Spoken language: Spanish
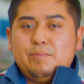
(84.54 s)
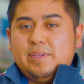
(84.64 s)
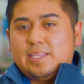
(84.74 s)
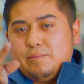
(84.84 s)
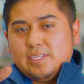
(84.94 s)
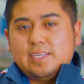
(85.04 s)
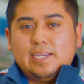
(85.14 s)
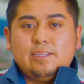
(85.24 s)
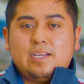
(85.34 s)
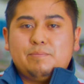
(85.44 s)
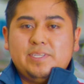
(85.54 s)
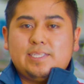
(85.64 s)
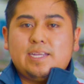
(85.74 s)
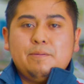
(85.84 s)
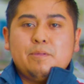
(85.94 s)
te invitamos a seguirnos a la
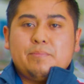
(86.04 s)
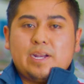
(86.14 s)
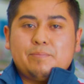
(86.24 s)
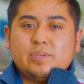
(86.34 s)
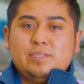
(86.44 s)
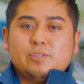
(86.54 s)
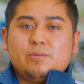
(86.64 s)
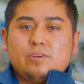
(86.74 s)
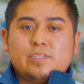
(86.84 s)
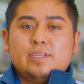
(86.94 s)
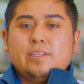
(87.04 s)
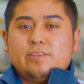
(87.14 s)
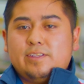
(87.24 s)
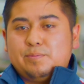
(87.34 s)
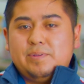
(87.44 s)
pista para próximos vlogs,
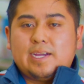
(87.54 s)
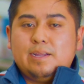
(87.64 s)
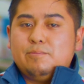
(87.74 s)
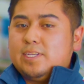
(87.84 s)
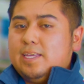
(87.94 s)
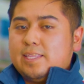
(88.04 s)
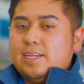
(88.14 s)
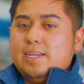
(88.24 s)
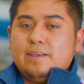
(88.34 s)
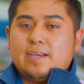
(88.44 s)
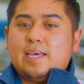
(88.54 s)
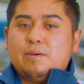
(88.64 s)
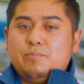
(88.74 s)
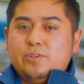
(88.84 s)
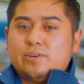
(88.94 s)
donde explicaremos a detalle cada
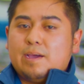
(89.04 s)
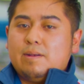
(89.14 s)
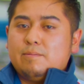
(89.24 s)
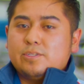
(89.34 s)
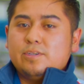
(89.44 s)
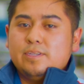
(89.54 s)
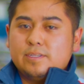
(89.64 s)
punto que hablamos hoy.